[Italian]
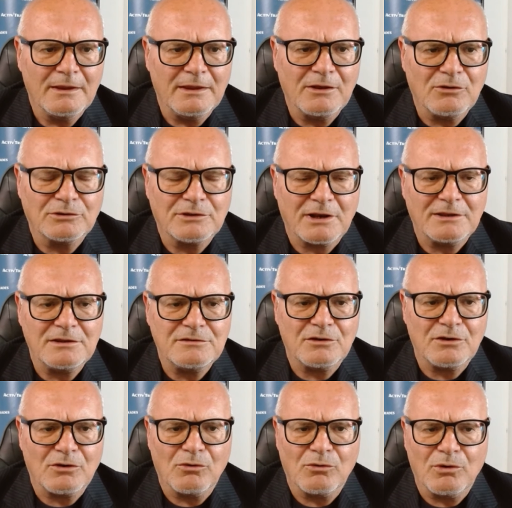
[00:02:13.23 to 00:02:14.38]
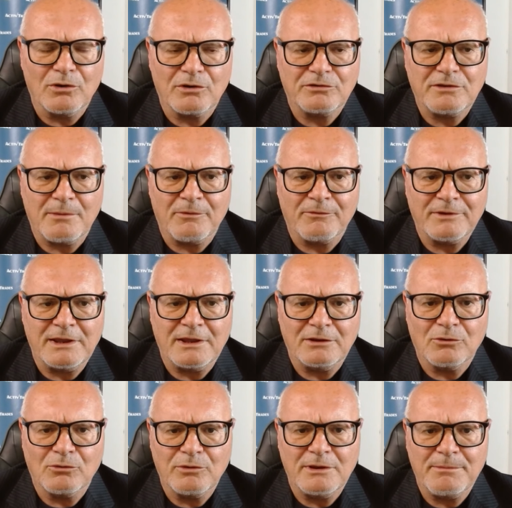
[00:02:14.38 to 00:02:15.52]
in contraddizione con quello che stiamo
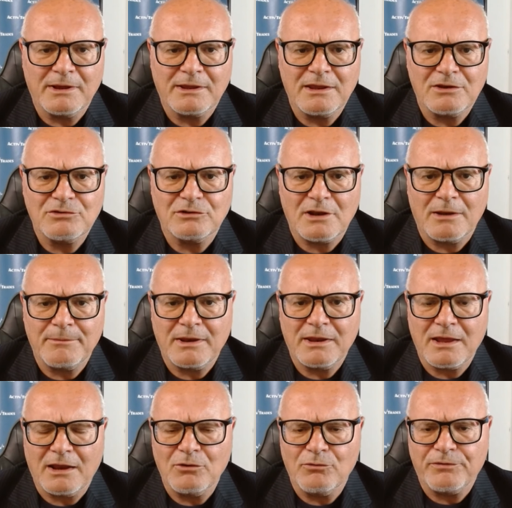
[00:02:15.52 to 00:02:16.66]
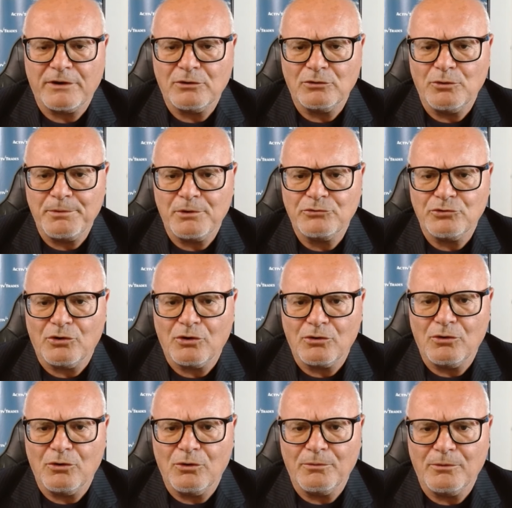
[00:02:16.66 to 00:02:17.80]
vedendo. Quindi i banchieri centrali americani o fanno doppio
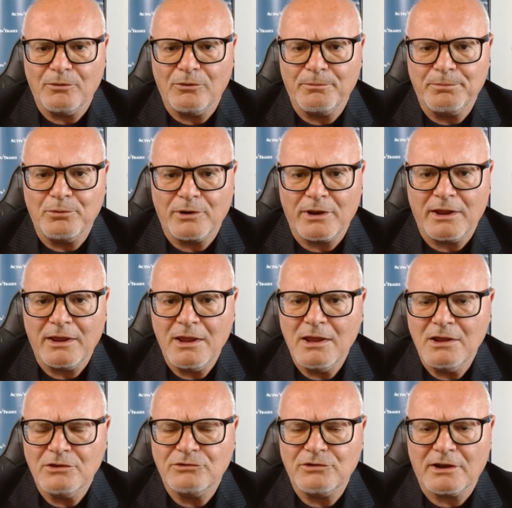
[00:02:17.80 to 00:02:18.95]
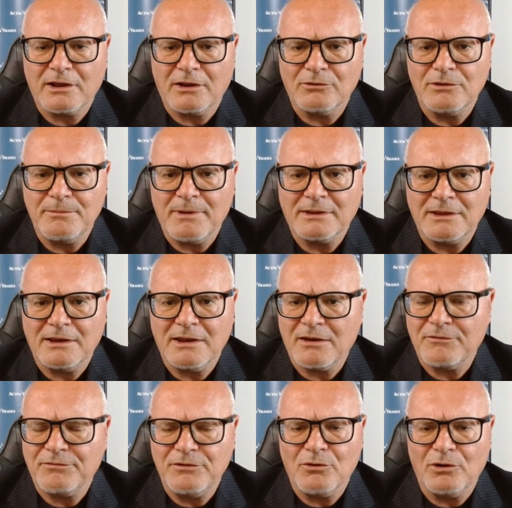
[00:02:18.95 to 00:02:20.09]
gioco oppure cercano di
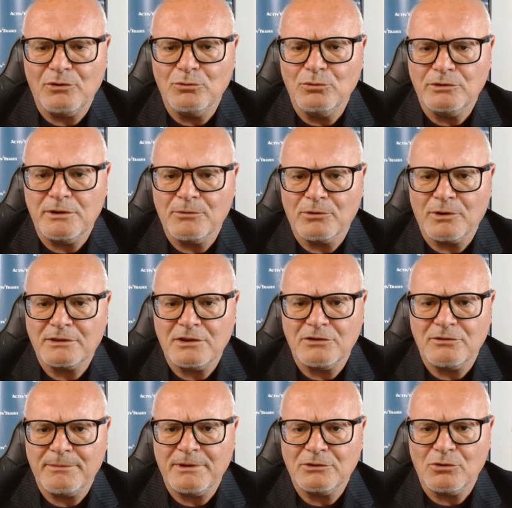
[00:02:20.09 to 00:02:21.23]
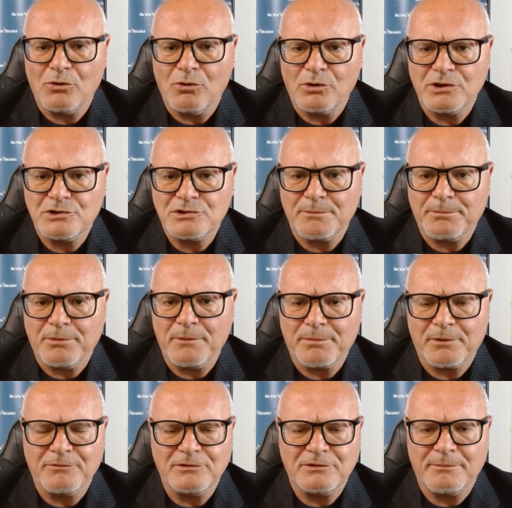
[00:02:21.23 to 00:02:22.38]
mantenere fino all'ultimo un atteggiamento hawkish e poi
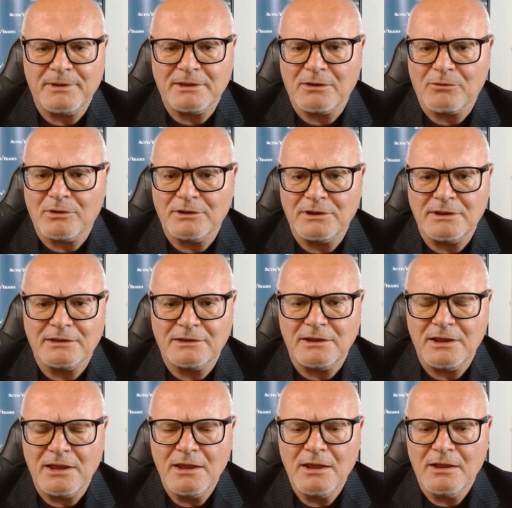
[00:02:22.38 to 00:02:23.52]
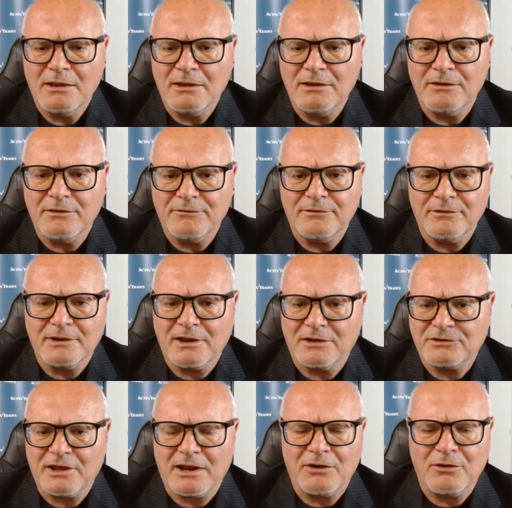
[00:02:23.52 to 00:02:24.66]
improvvisamente quando i dati gli
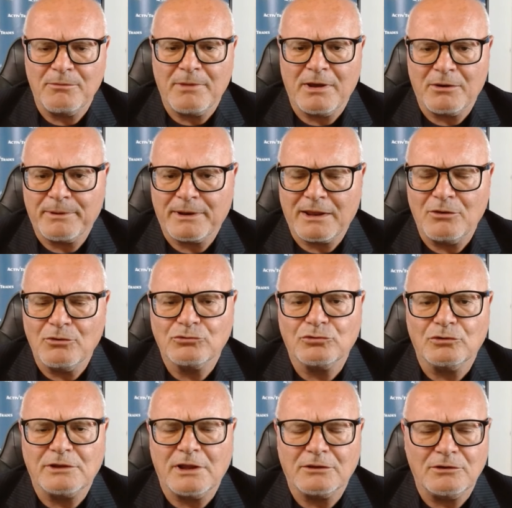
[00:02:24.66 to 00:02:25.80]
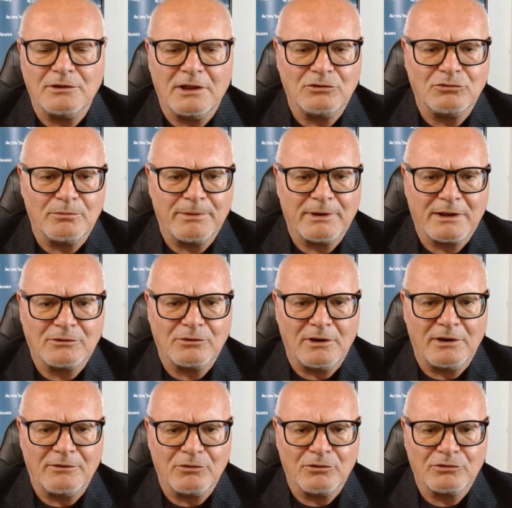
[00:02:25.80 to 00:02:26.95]
cascheranno in mano, perché non soltanto i dati sul mercato
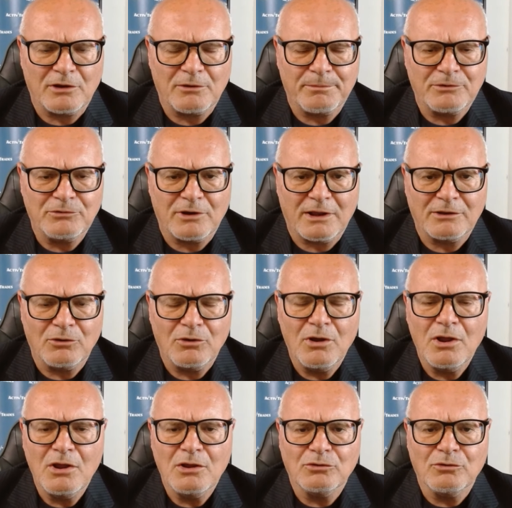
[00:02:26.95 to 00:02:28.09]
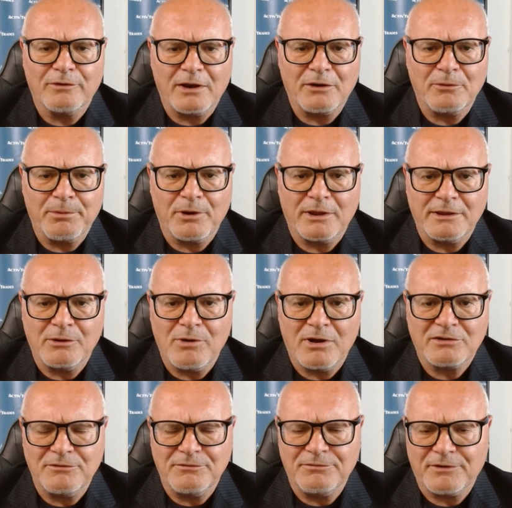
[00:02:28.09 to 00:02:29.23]
del lavoro stanno peggiorando, dovranno poi
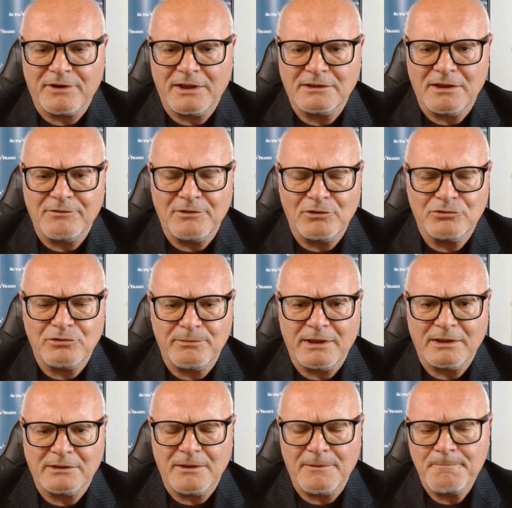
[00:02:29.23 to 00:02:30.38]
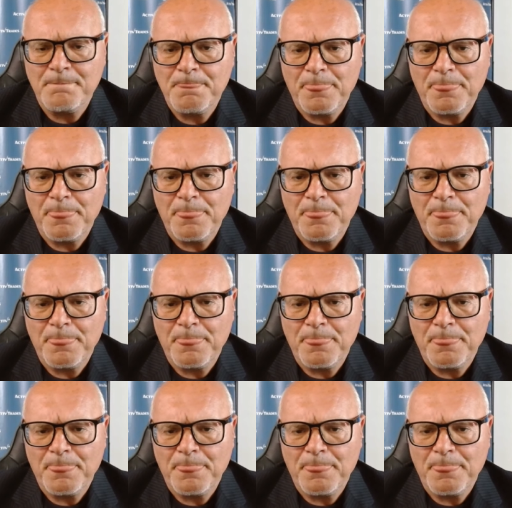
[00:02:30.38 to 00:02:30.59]
adeguarsi in fretta e velocemente.